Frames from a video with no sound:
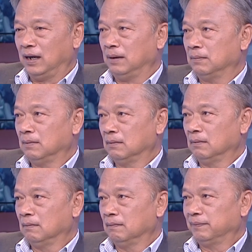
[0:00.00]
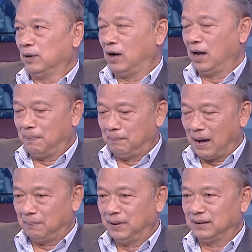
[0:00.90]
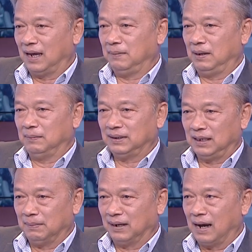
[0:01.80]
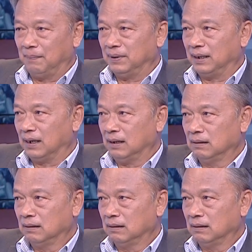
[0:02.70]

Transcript: ให้ต่อให้พักเพื่อไทยมีมติบังคับเลยนะ